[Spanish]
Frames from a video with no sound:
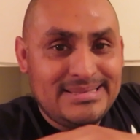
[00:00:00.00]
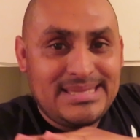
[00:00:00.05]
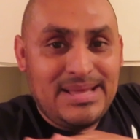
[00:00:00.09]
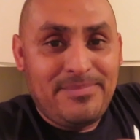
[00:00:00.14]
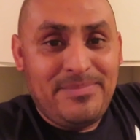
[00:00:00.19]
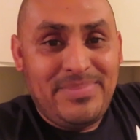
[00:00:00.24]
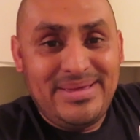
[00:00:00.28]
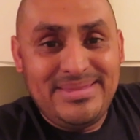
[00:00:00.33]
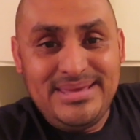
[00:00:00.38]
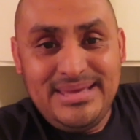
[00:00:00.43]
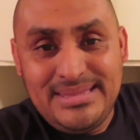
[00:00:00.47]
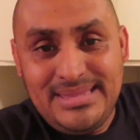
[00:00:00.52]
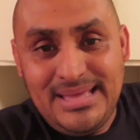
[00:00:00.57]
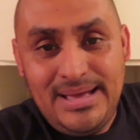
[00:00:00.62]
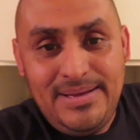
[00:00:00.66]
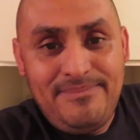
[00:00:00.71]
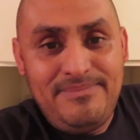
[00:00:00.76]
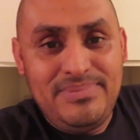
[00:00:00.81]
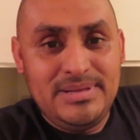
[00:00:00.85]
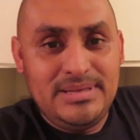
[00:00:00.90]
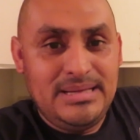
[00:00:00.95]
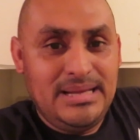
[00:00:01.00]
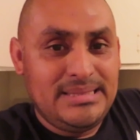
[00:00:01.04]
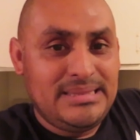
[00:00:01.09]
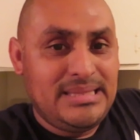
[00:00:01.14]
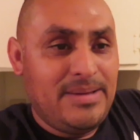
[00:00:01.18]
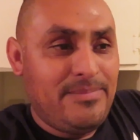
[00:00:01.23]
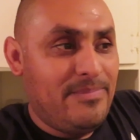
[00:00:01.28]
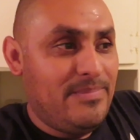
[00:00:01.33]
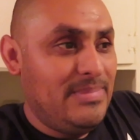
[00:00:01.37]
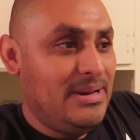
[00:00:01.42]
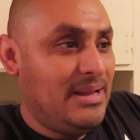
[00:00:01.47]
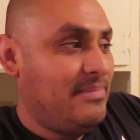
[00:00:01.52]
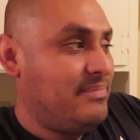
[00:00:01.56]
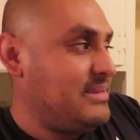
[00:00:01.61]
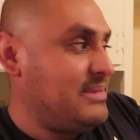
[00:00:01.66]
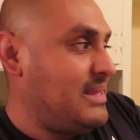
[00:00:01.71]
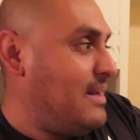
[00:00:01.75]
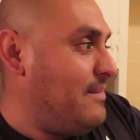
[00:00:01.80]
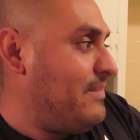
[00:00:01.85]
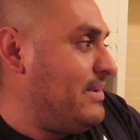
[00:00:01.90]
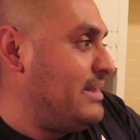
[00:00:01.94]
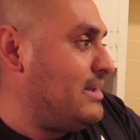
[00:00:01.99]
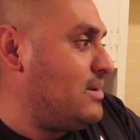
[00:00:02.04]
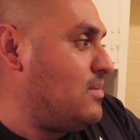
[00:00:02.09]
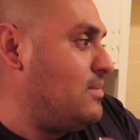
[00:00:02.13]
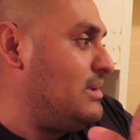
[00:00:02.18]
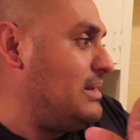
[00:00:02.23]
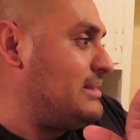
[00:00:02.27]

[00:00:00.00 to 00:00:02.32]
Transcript: tapadita, la, la tapa y